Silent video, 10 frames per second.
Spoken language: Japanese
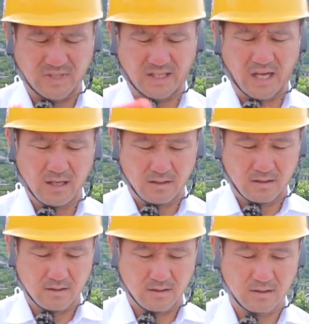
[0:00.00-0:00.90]
なんだ、
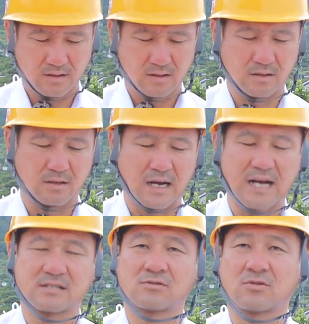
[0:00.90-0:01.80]

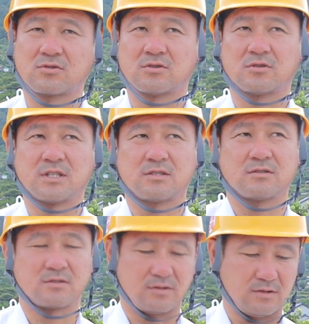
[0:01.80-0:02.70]
うん、明日独
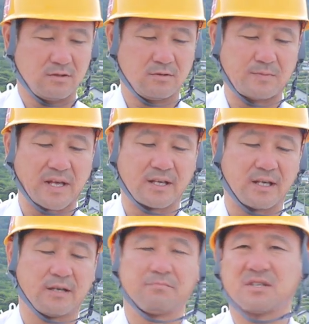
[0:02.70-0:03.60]
立するべき
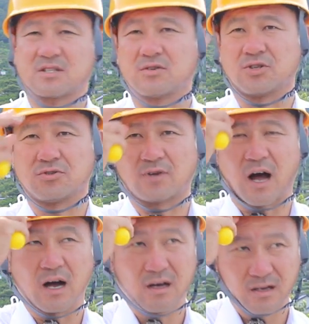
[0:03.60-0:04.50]
3つの理由
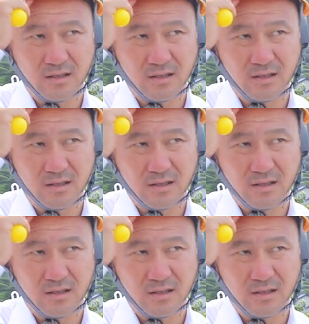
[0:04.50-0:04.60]
か